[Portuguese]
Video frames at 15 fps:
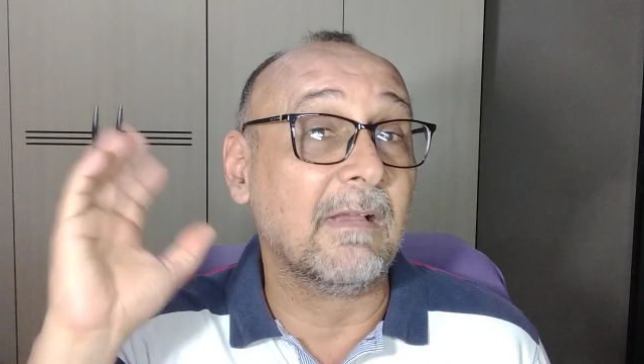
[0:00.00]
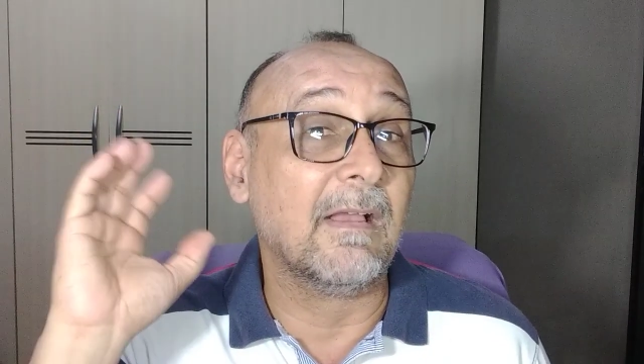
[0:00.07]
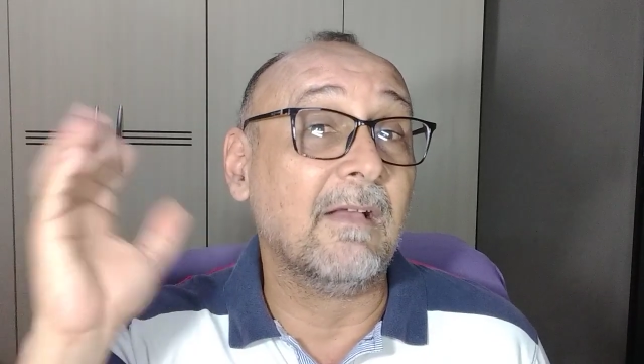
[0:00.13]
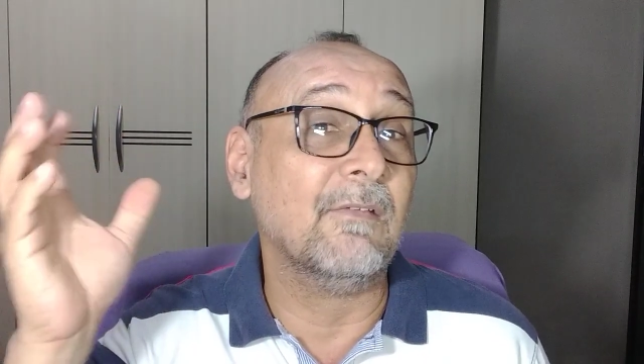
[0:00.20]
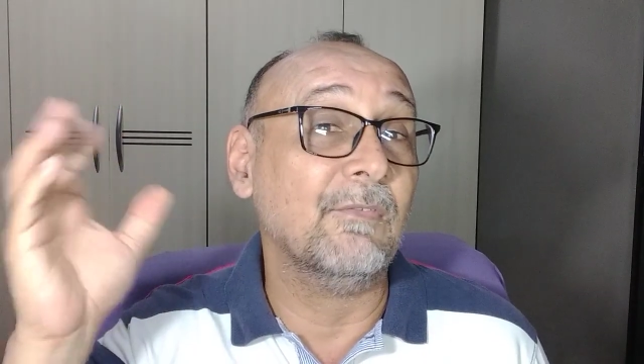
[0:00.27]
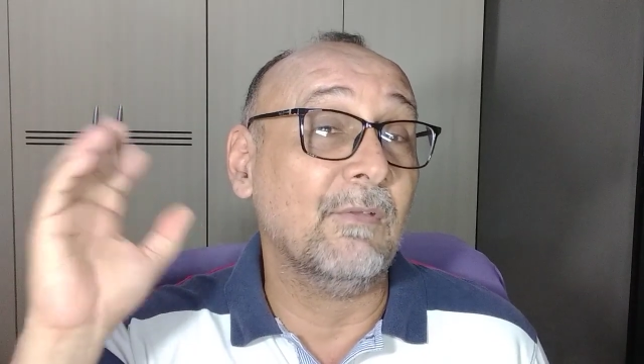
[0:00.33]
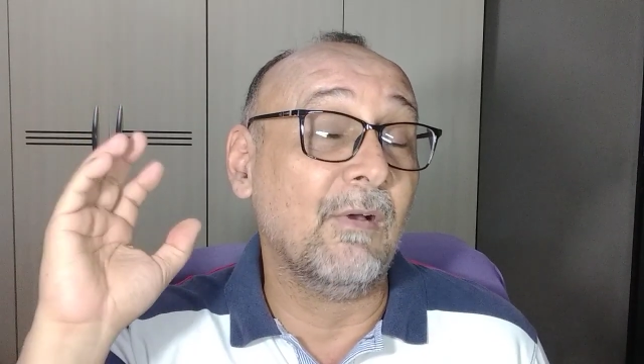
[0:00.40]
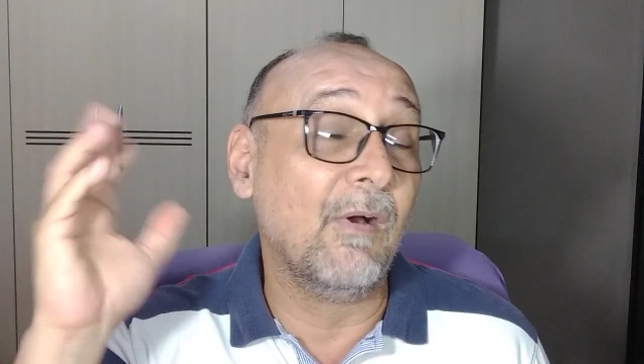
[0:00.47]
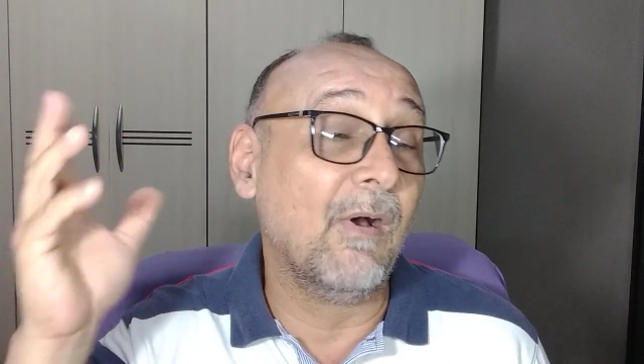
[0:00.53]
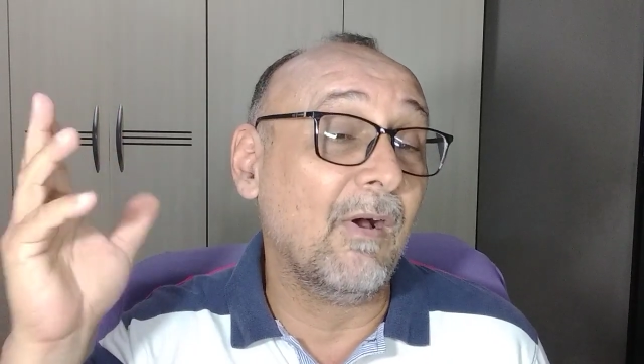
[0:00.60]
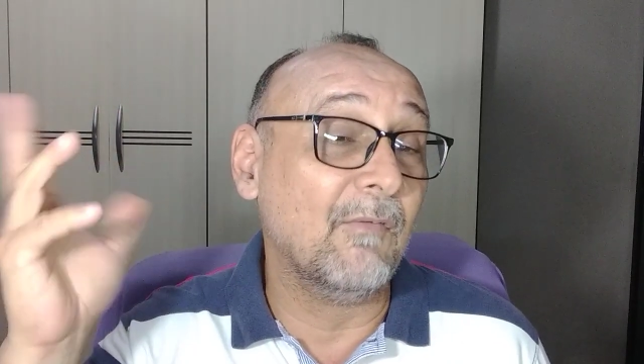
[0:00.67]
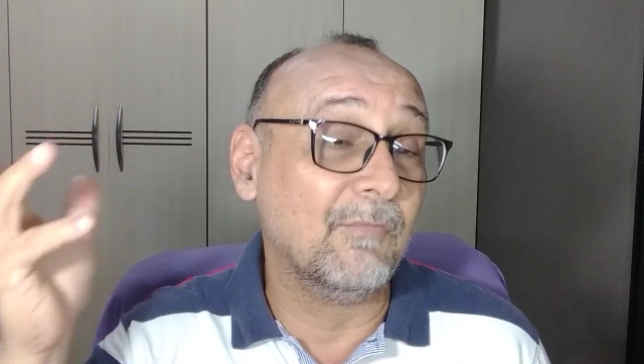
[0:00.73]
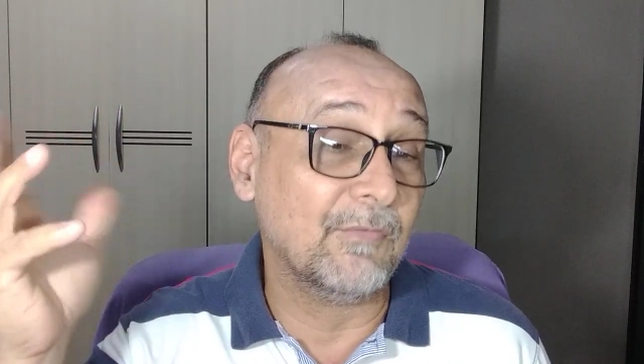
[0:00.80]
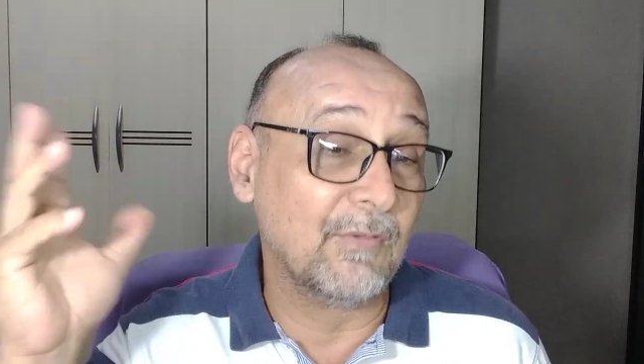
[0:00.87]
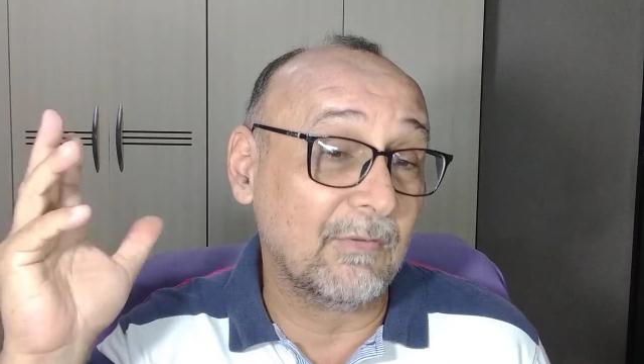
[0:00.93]
o carro do
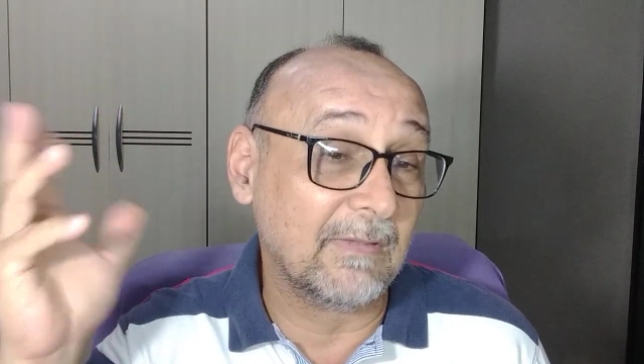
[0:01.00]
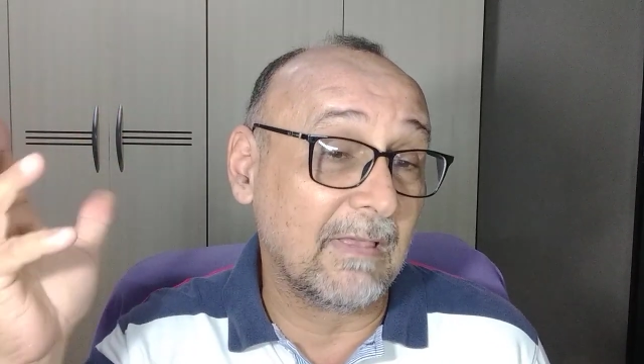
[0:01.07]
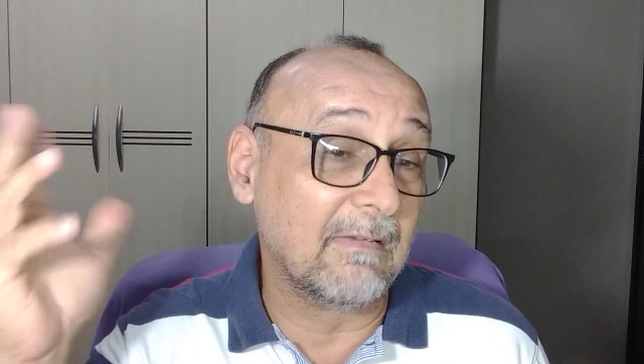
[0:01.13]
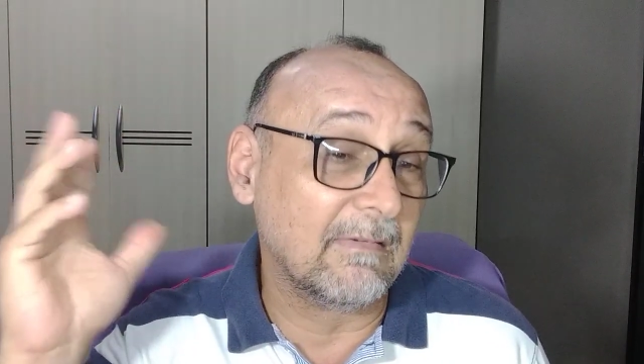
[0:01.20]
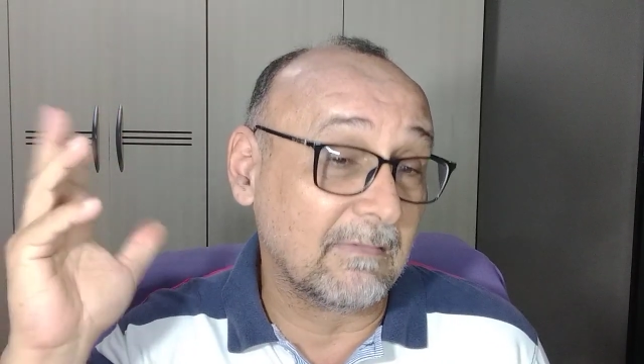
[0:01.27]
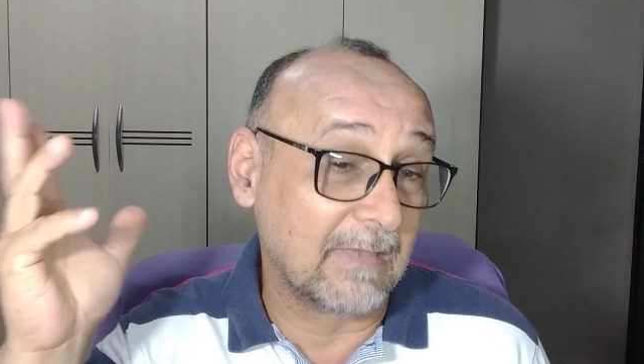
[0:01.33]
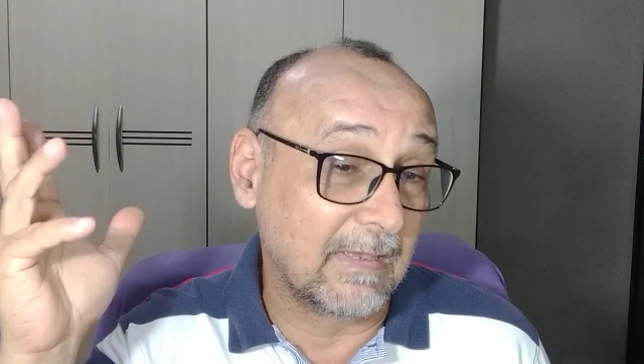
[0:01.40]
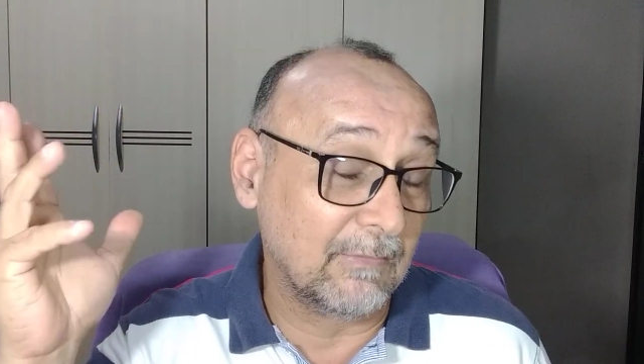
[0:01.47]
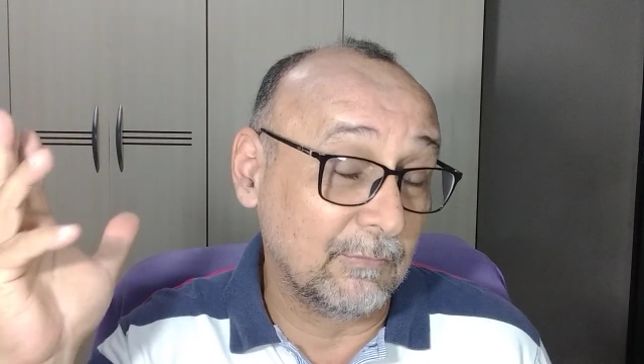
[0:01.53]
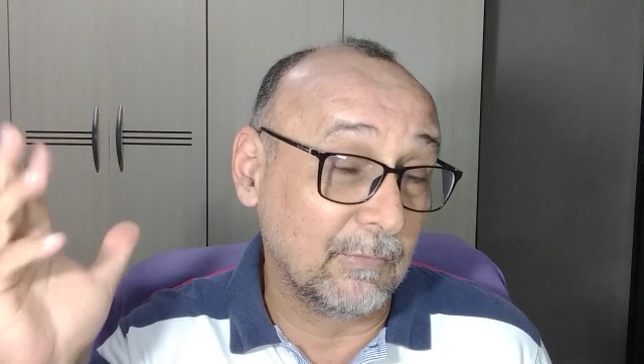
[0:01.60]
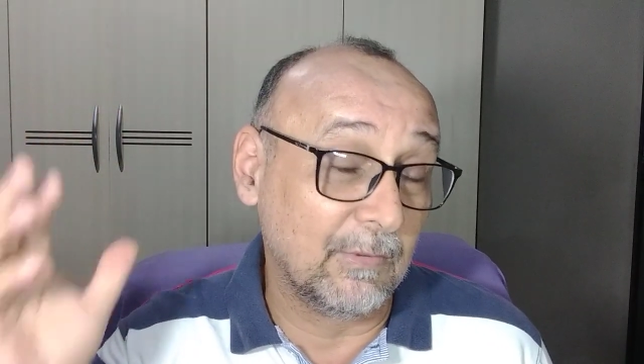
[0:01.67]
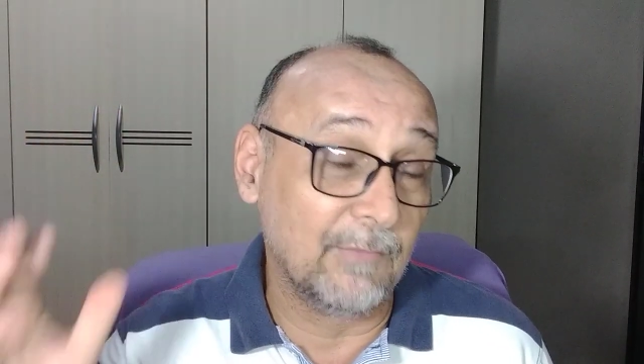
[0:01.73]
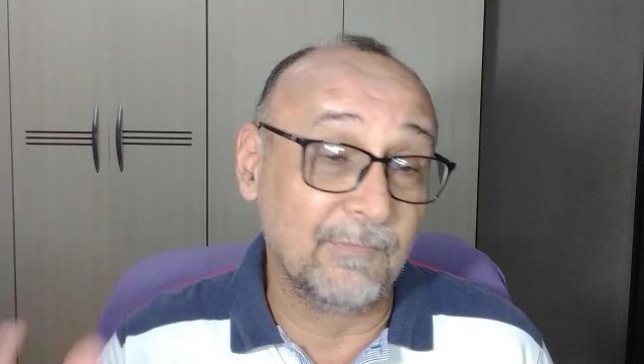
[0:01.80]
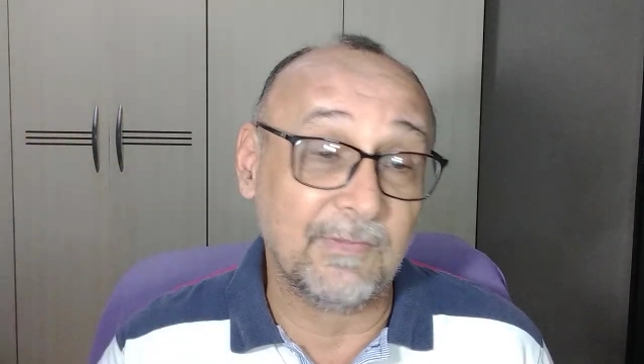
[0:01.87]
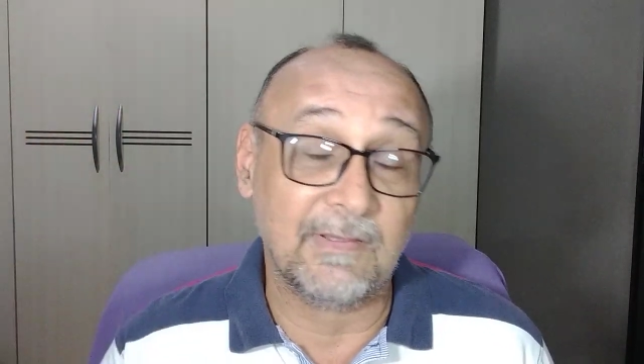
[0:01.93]
Ovos, ó, oh, o carro do
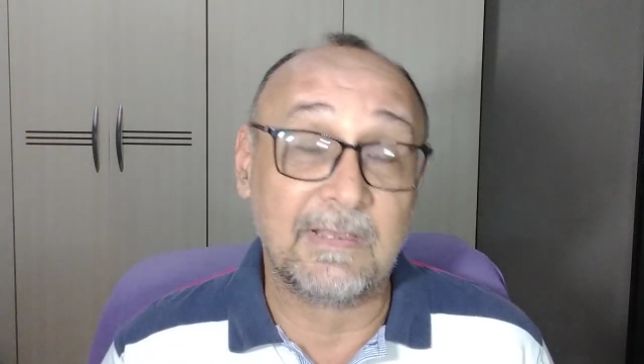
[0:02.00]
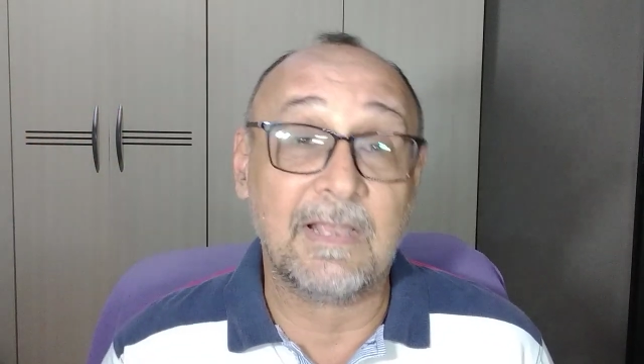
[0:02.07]
Ovos.